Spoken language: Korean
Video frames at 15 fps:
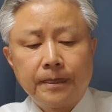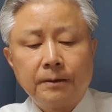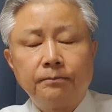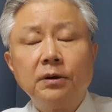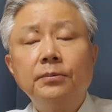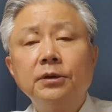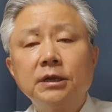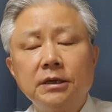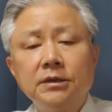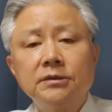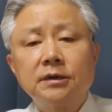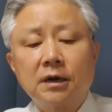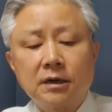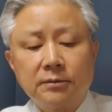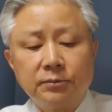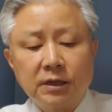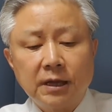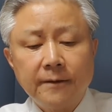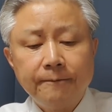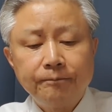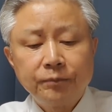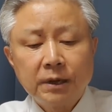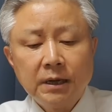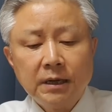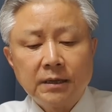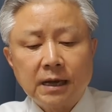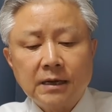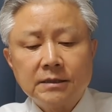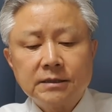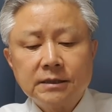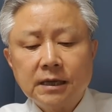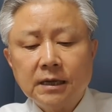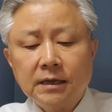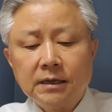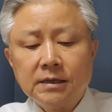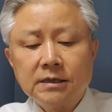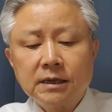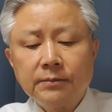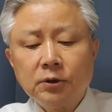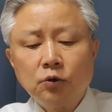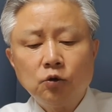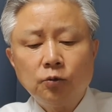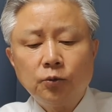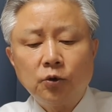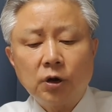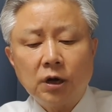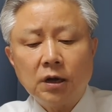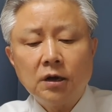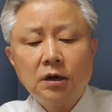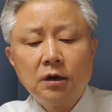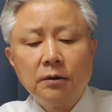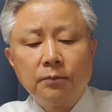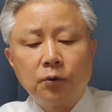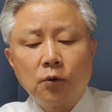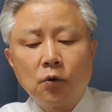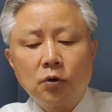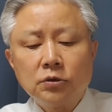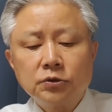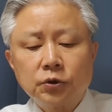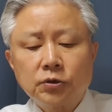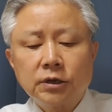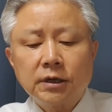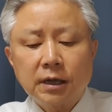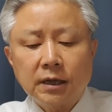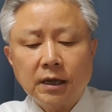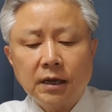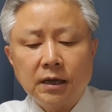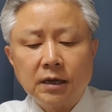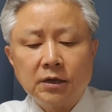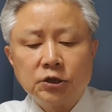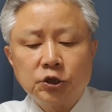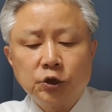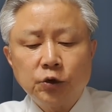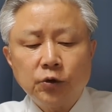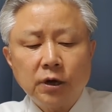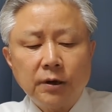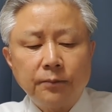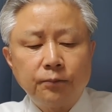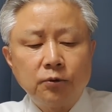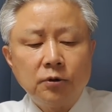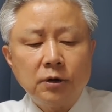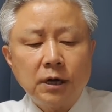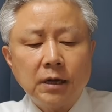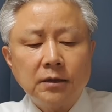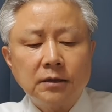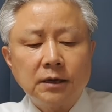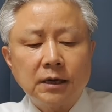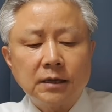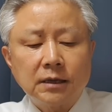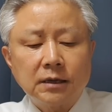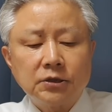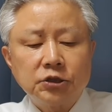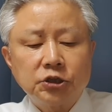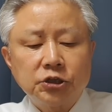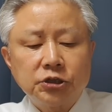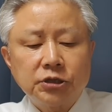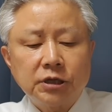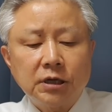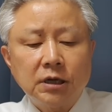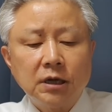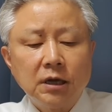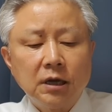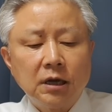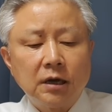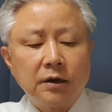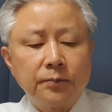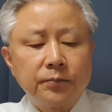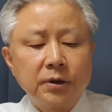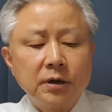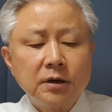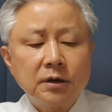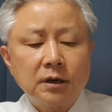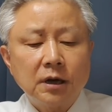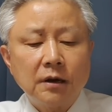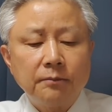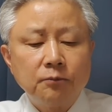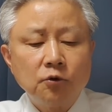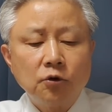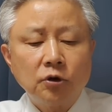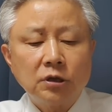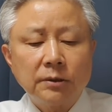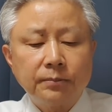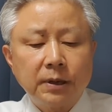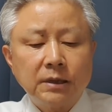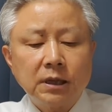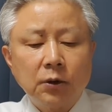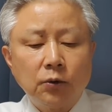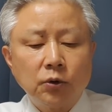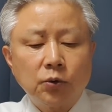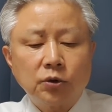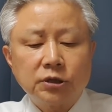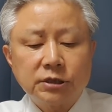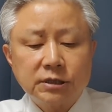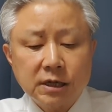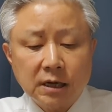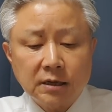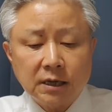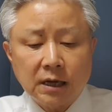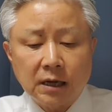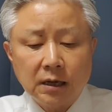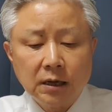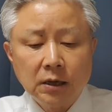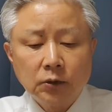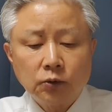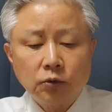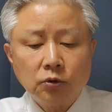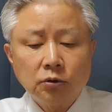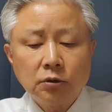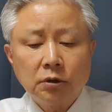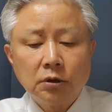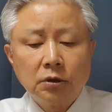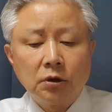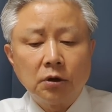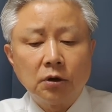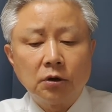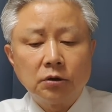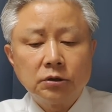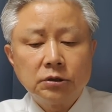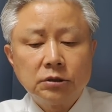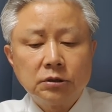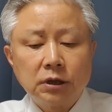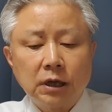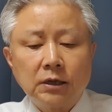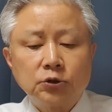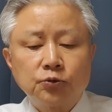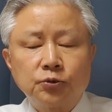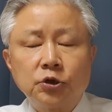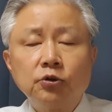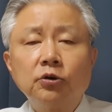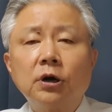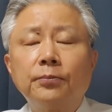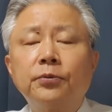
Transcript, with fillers: 법원이 인정한 겁니다. 당시에 이재명 후보가 보건소장에게 치료가 불가능하다는 취지의 평가 문건을 받아오라고 지시하거나 또는 어, 이, 아, 치료가